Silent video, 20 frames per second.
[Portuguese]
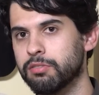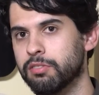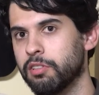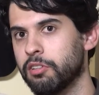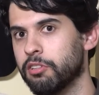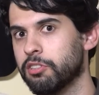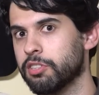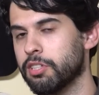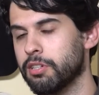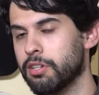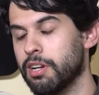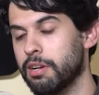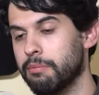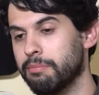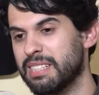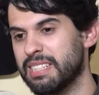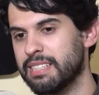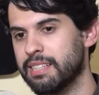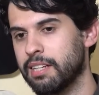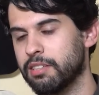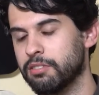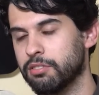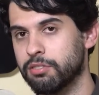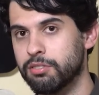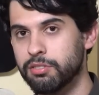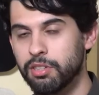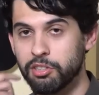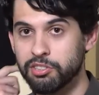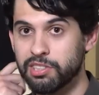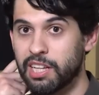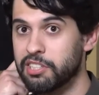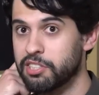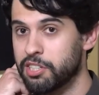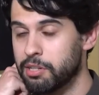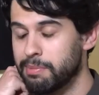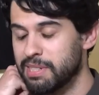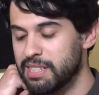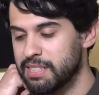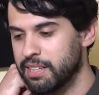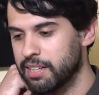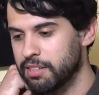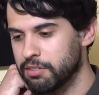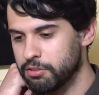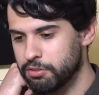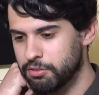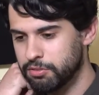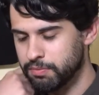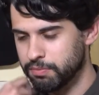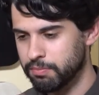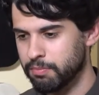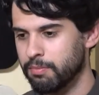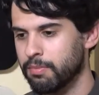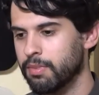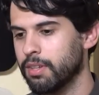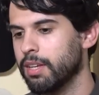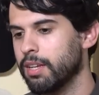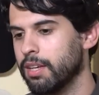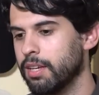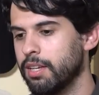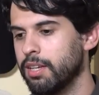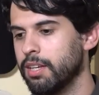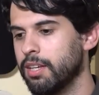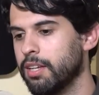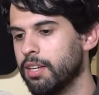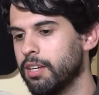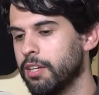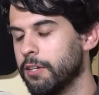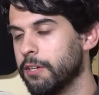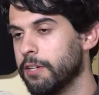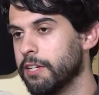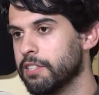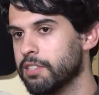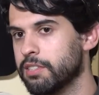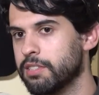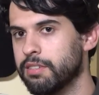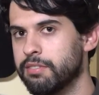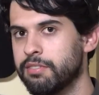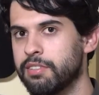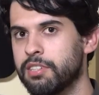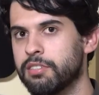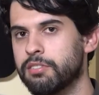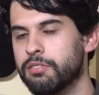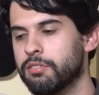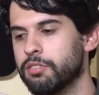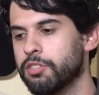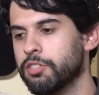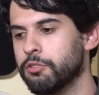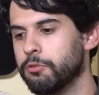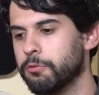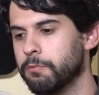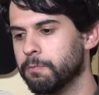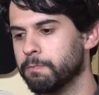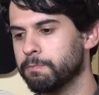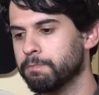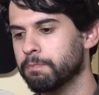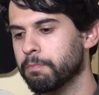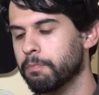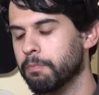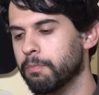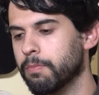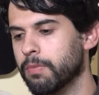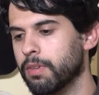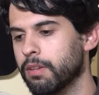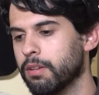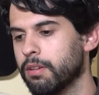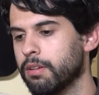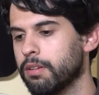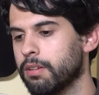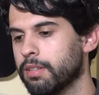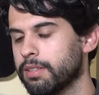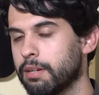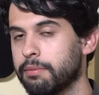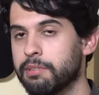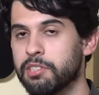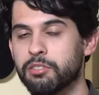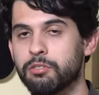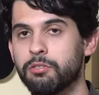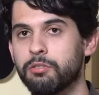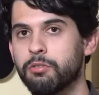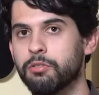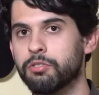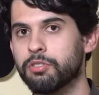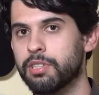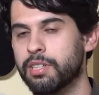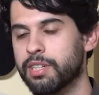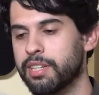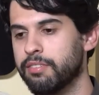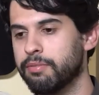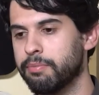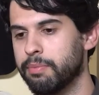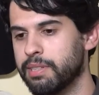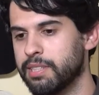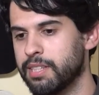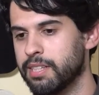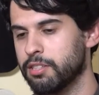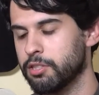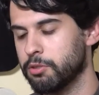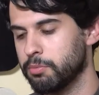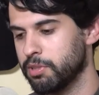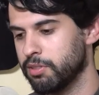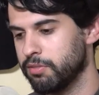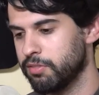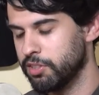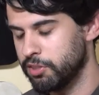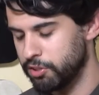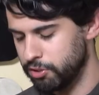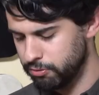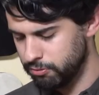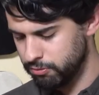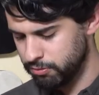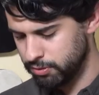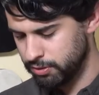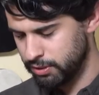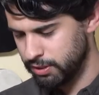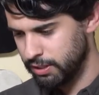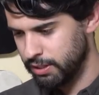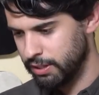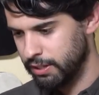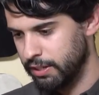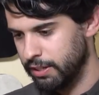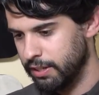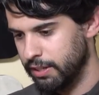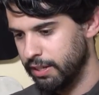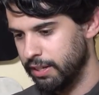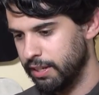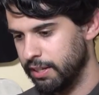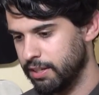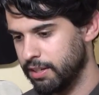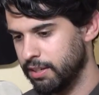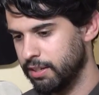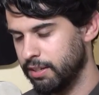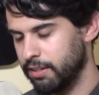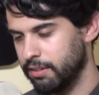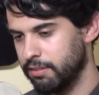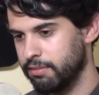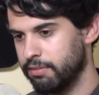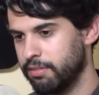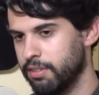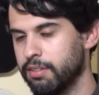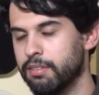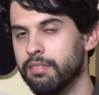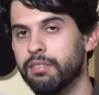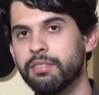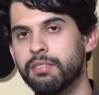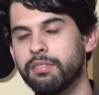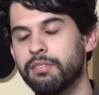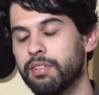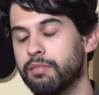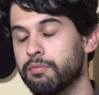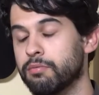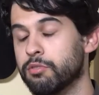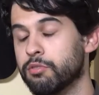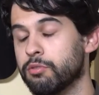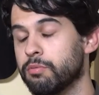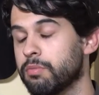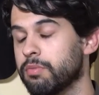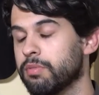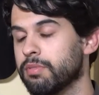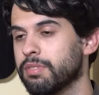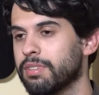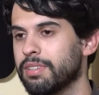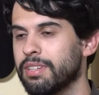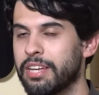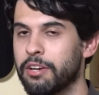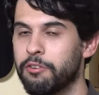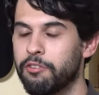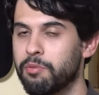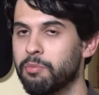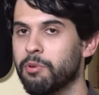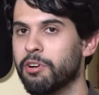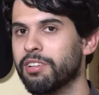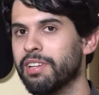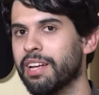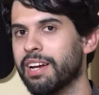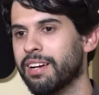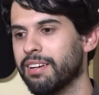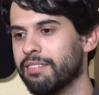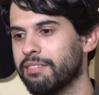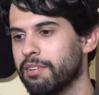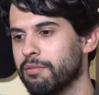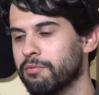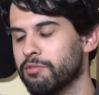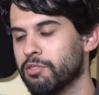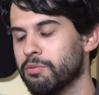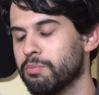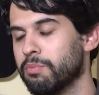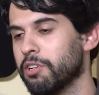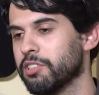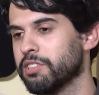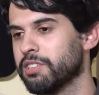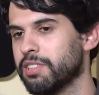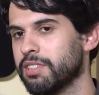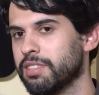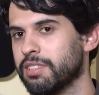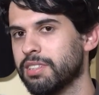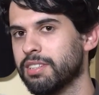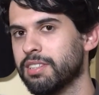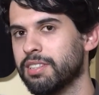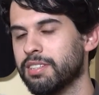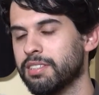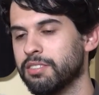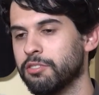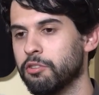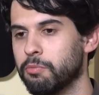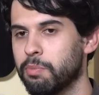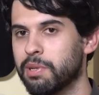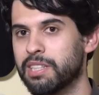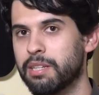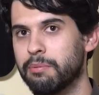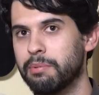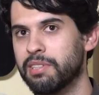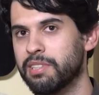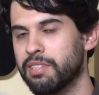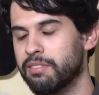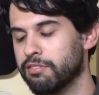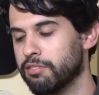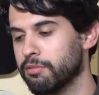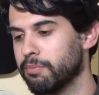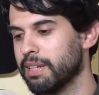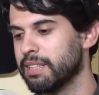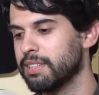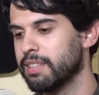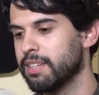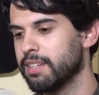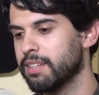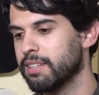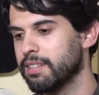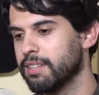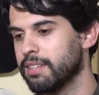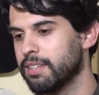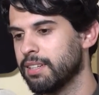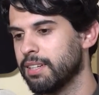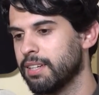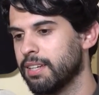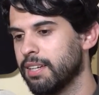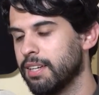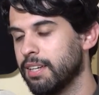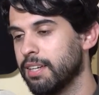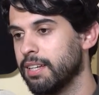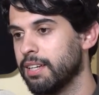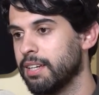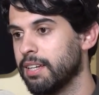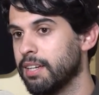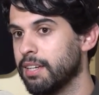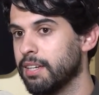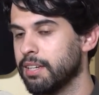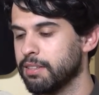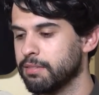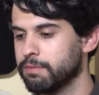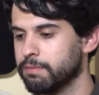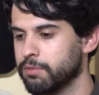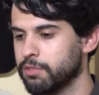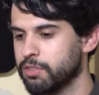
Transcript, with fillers: valores armazenados, aos dados armazenados. E este desafio surgiu eh, através do concurso Arquivo PT 2021, em que vimos um, eu e o meu colega vimos um póster no departamento de informática e